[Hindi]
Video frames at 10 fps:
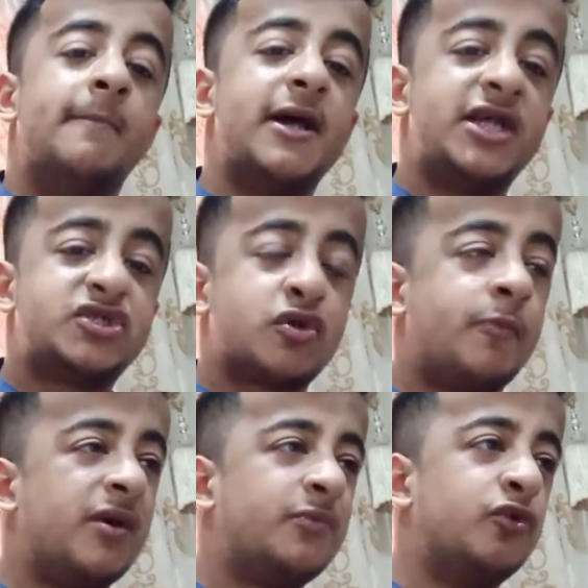मैंने इसके
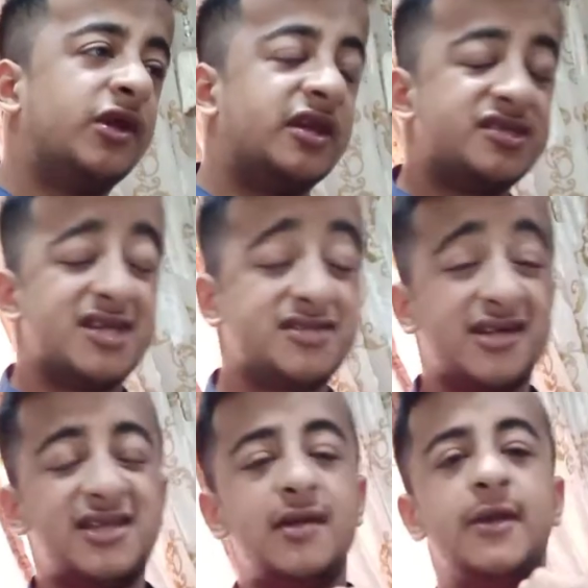ऊपर पूरी रिसर्च
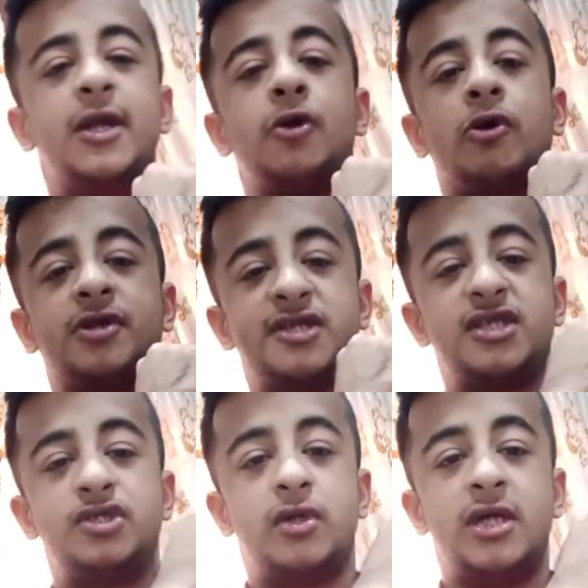करी है मेरे डॉक्टर्स
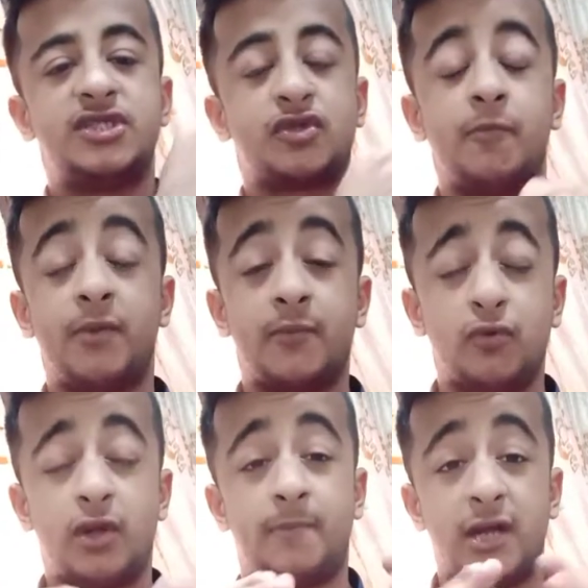ने जो है इसके ऊपर
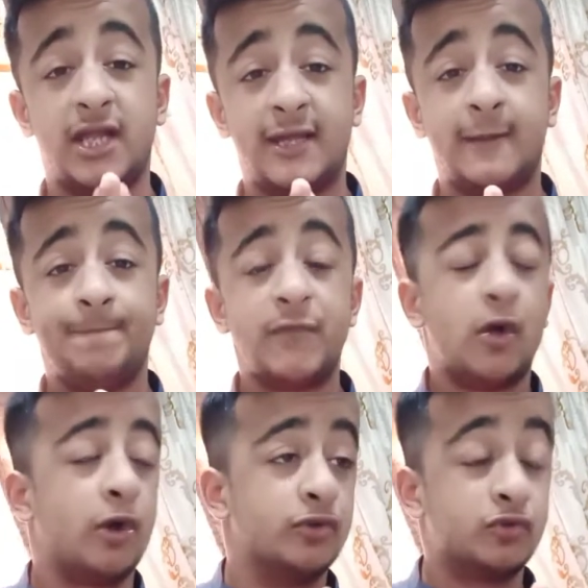पूरा पढ़ा है
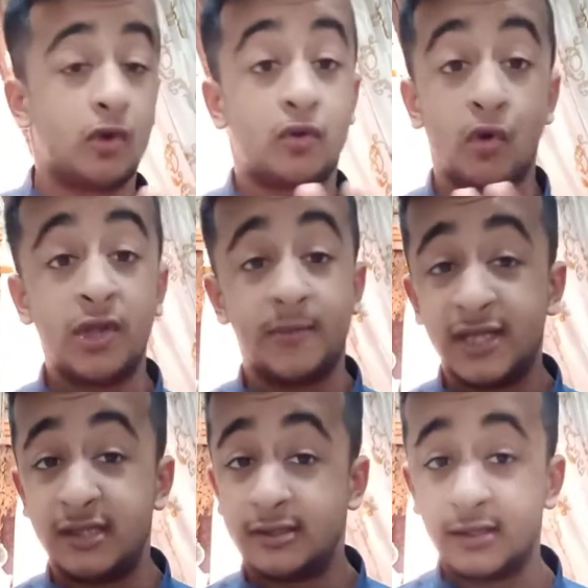और उनको कोई भी